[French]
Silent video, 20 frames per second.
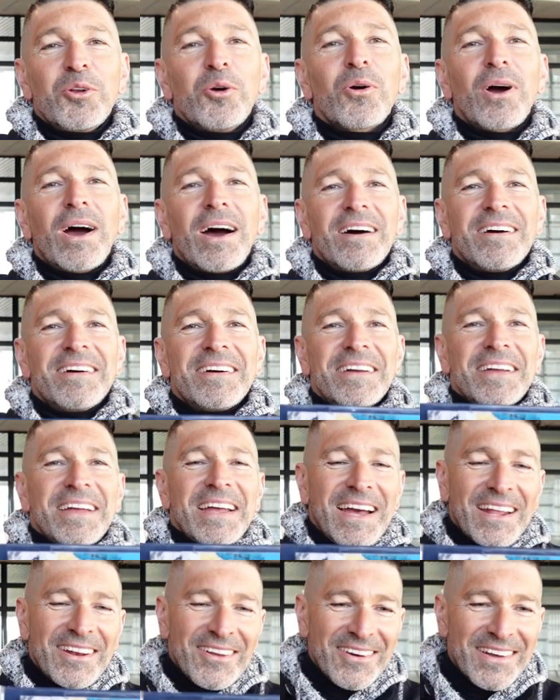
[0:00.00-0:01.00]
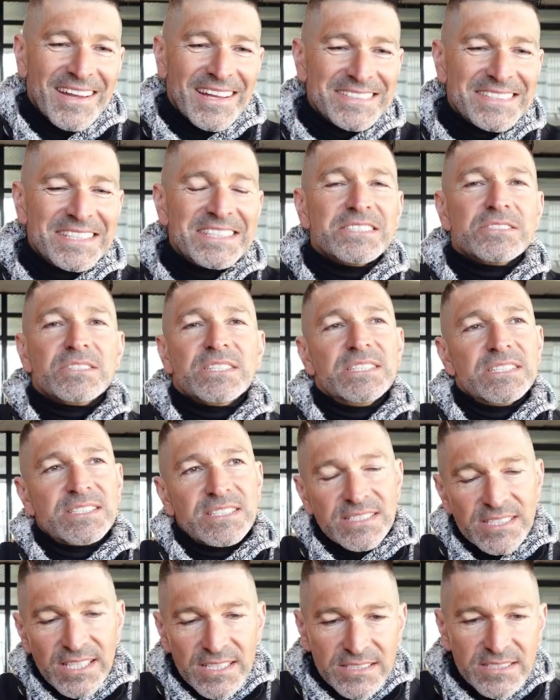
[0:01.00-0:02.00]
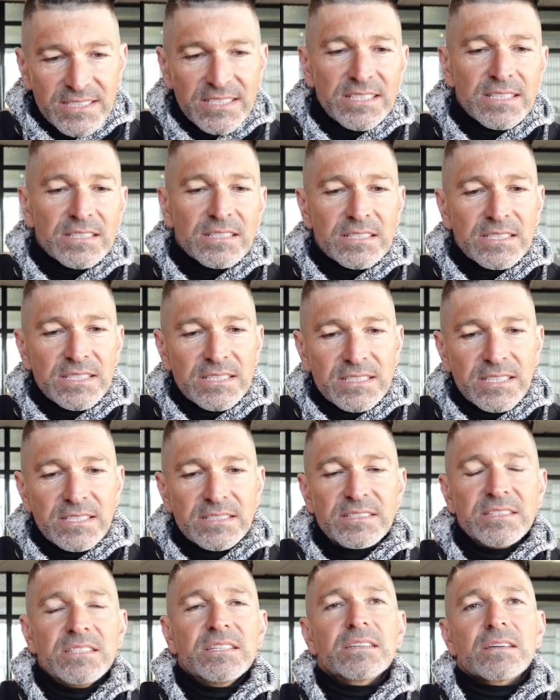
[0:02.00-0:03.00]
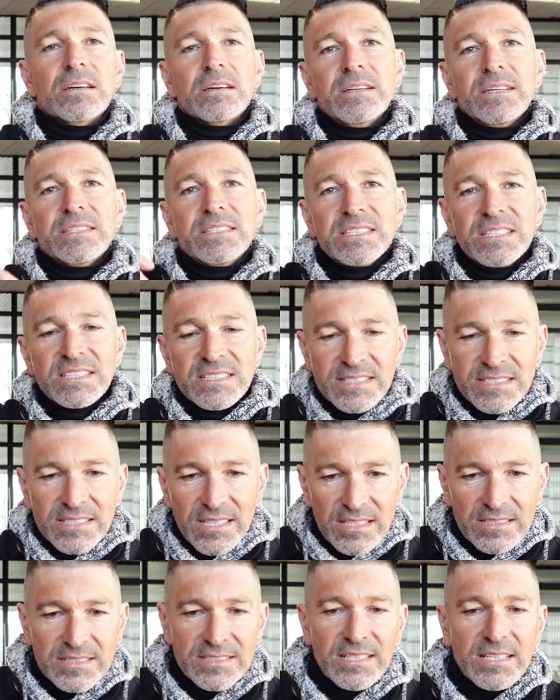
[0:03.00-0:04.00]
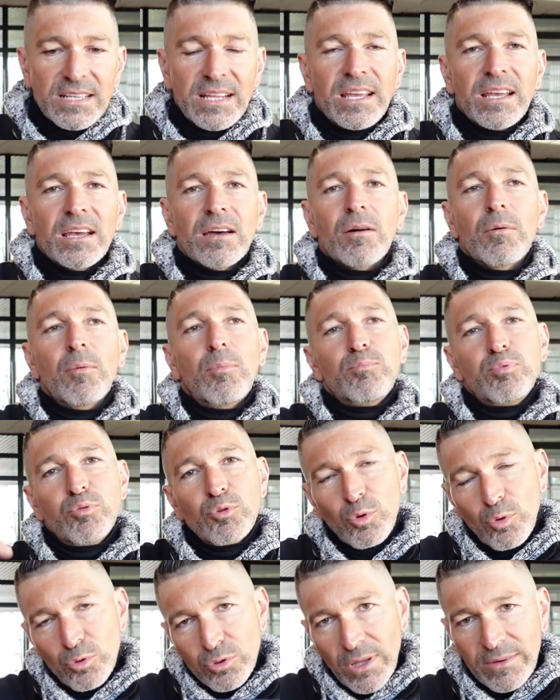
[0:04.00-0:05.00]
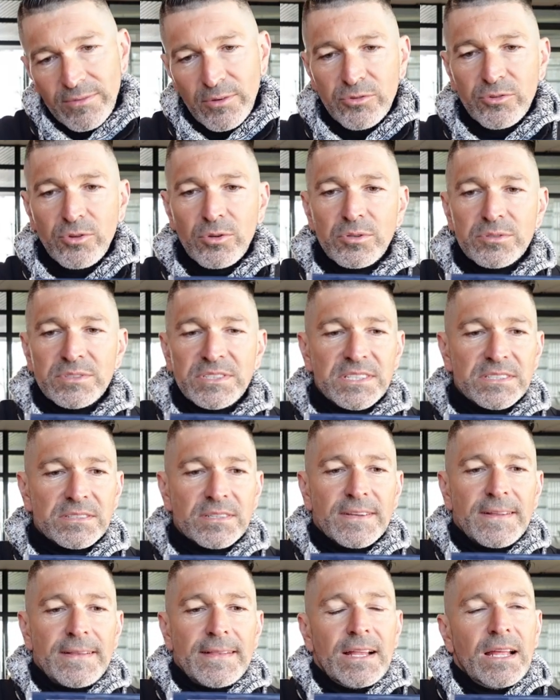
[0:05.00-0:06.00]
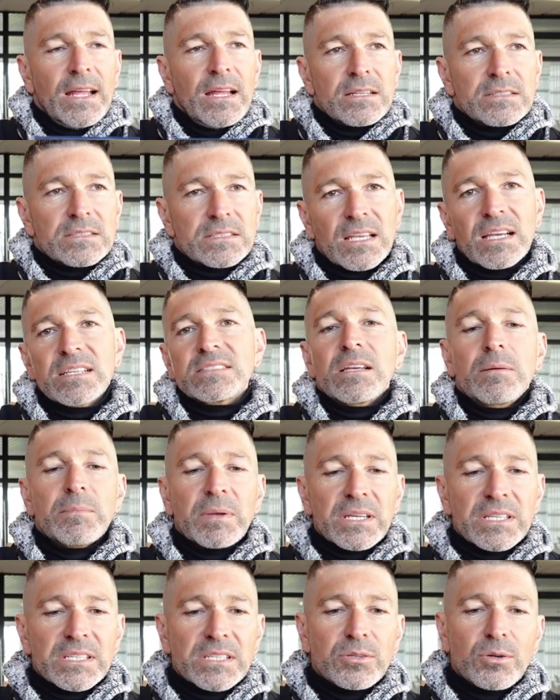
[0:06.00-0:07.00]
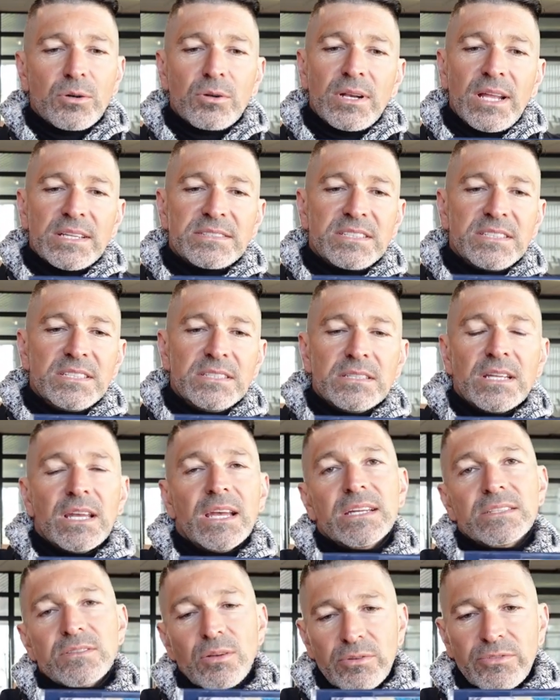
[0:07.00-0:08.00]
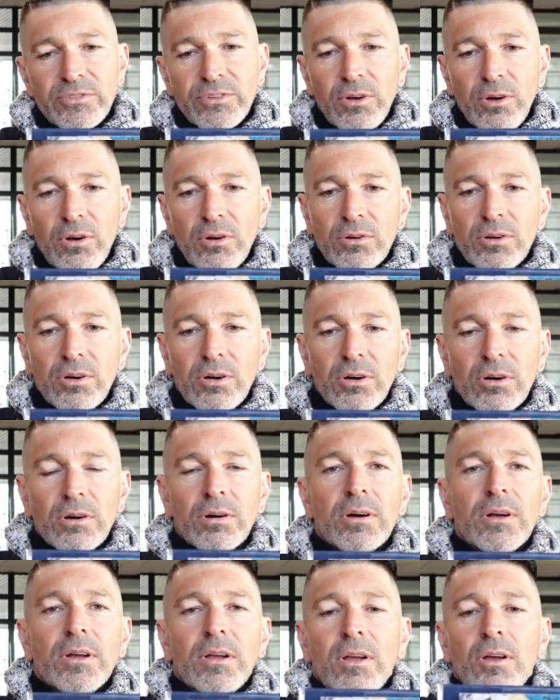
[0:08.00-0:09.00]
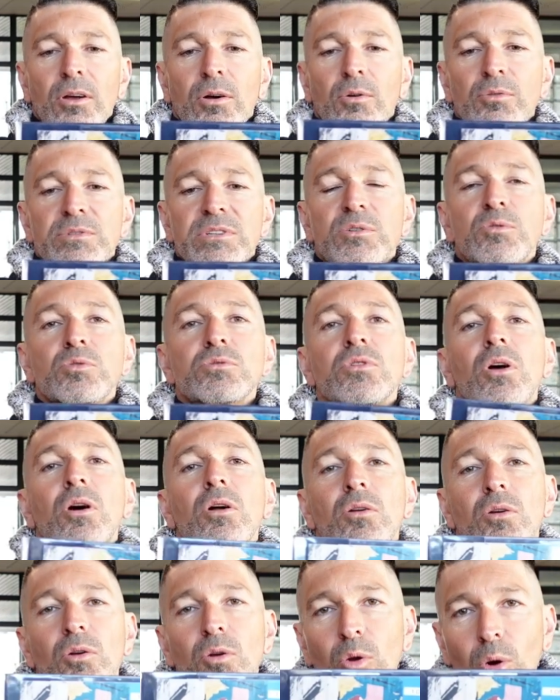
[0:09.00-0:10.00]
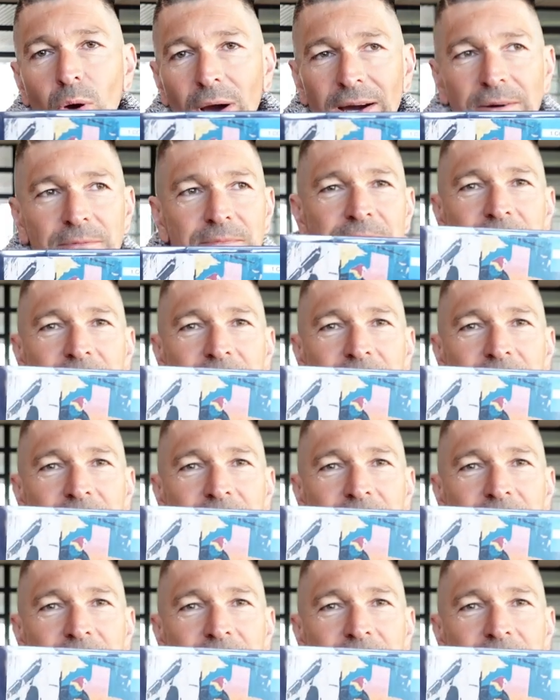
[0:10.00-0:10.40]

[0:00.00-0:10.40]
Laura. Alors un titre qui s'étire, qui s'étire et qui s'accélère plus on avance dans le titre, très Amérique latine et dansant encore. On écoute Laura.